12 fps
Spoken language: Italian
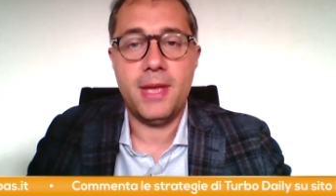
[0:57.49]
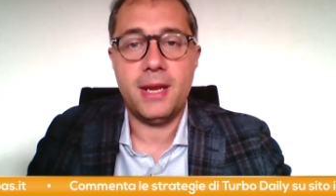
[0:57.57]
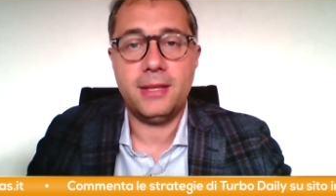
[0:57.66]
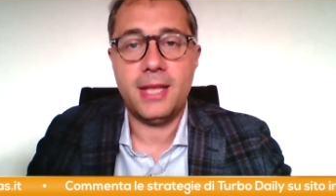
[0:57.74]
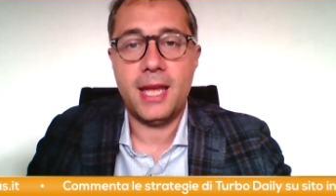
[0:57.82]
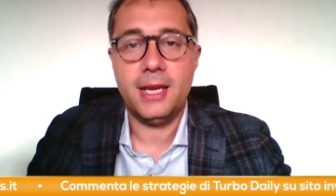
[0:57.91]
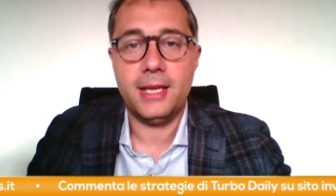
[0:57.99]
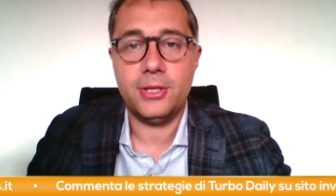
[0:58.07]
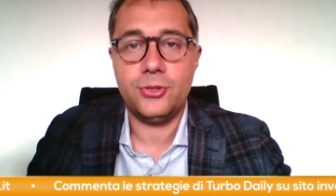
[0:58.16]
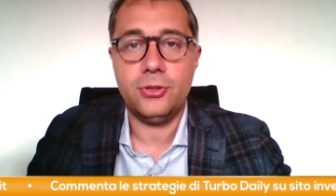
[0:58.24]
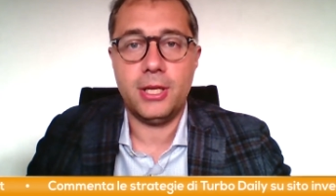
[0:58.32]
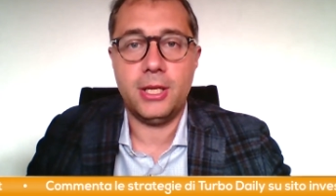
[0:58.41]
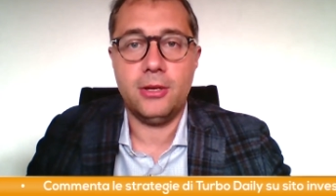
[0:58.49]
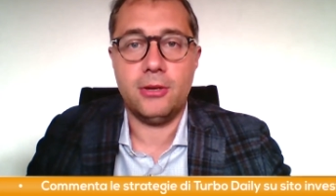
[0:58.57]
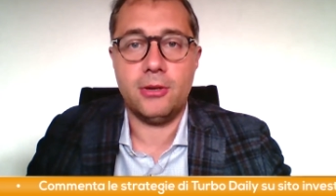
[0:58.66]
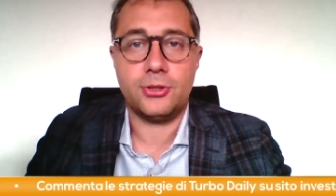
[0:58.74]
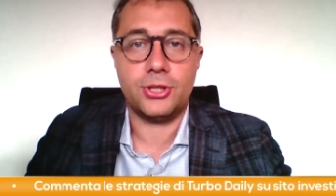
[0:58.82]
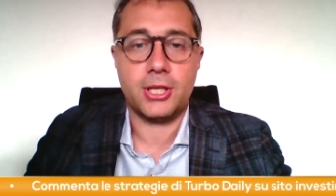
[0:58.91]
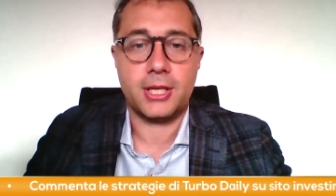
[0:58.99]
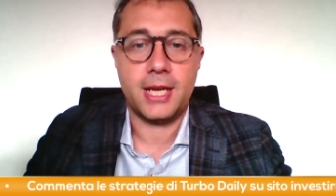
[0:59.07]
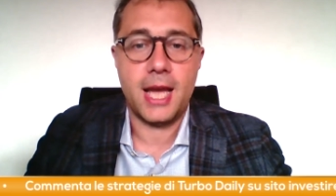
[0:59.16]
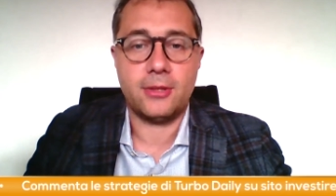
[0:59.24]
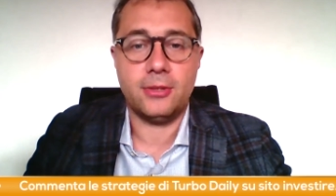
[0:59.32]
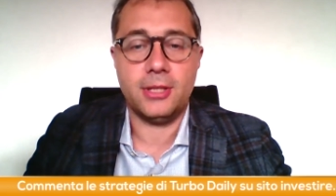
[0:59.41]
Per tale ragione io ho
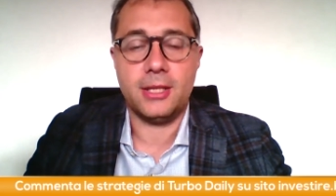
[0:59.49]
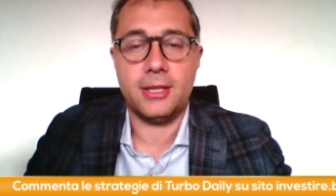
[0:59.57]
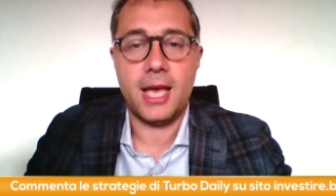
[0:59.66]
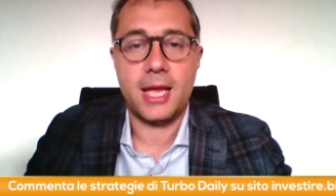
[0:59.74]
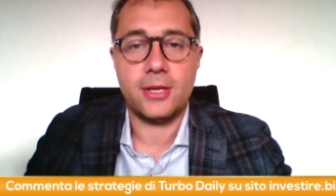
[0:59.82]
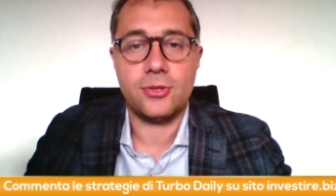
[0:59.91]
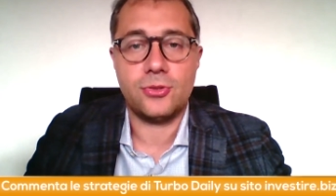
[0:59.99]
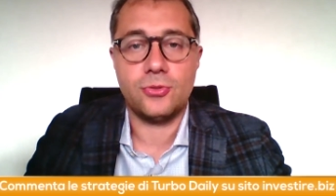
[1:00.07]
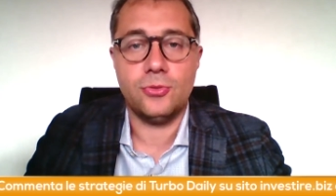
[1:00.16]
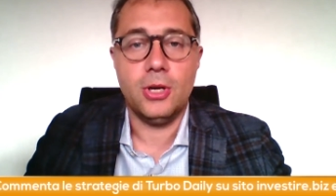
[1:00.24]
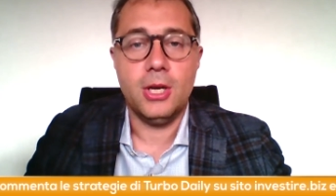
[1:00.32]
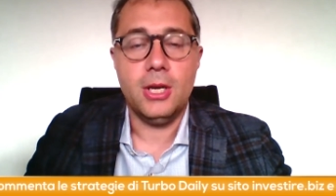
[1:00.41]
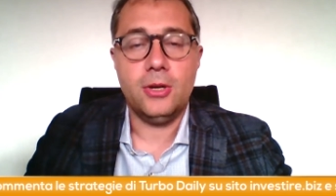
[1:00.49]
cercato di andare su